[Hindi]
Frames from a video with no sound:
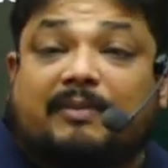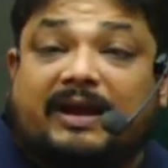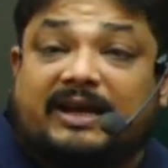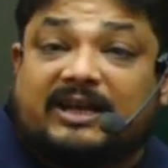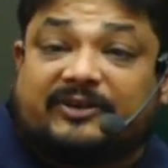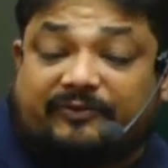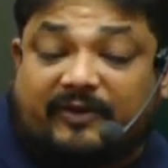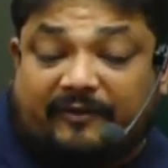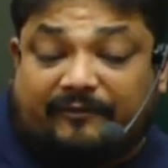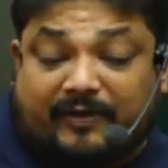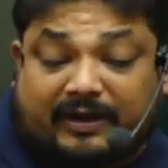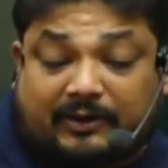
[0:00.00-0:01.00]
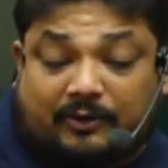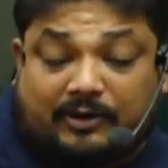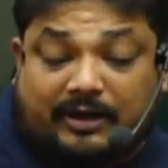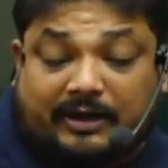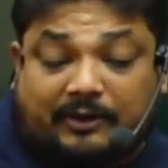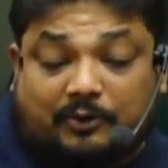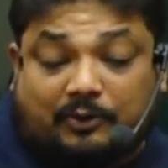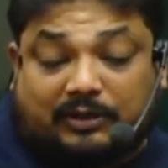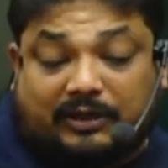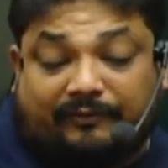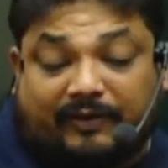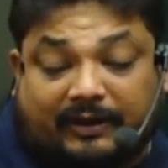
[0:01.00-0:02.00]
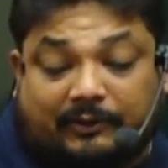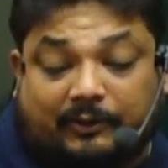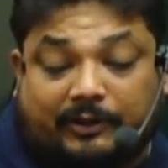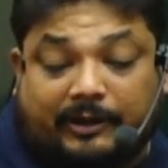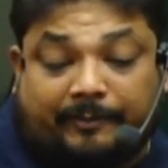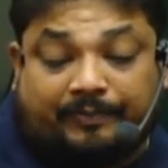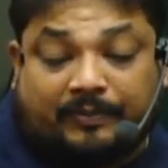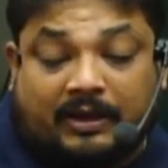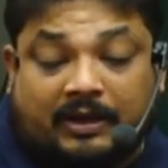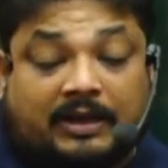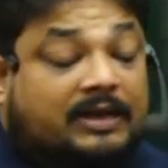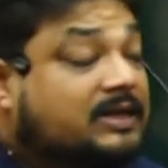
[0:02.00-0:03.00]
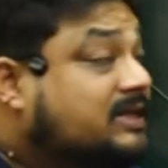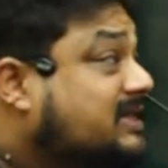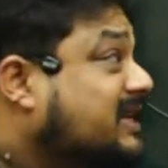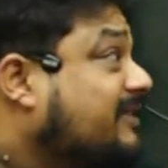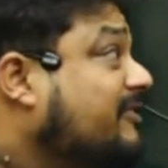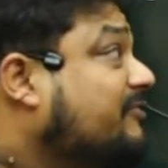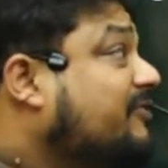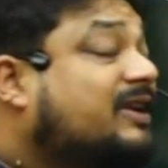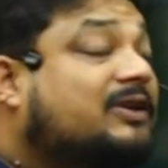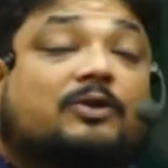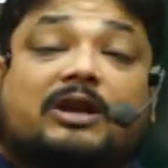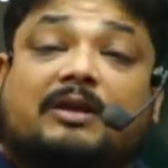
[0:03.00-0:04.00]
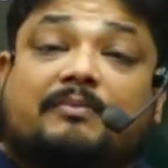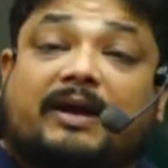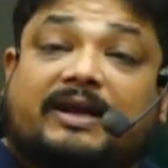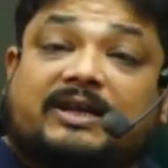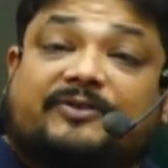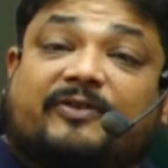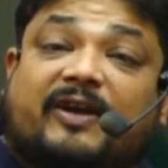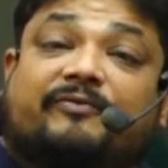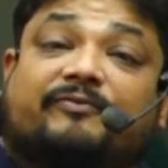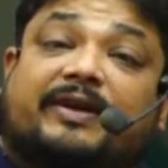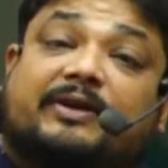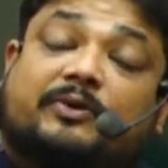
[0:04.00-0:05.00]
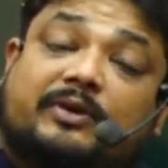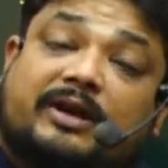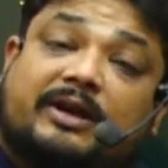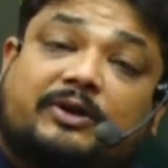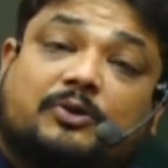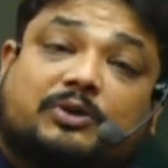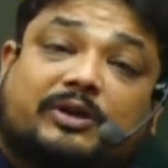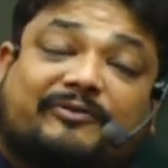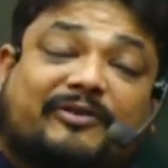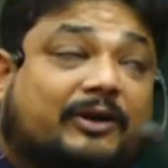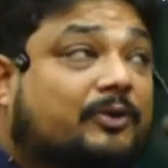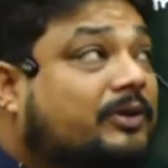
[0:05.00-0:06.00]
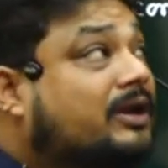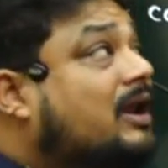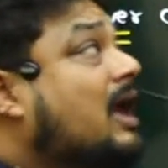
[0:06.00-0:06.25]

माइनस फाइव फैक्टोरियल इंटू थ्री फैक्टोरियल सेवन फैक्टोरियल माइनस फाइव फैक्टोरियल इंटू थ्री फैक्टोरियल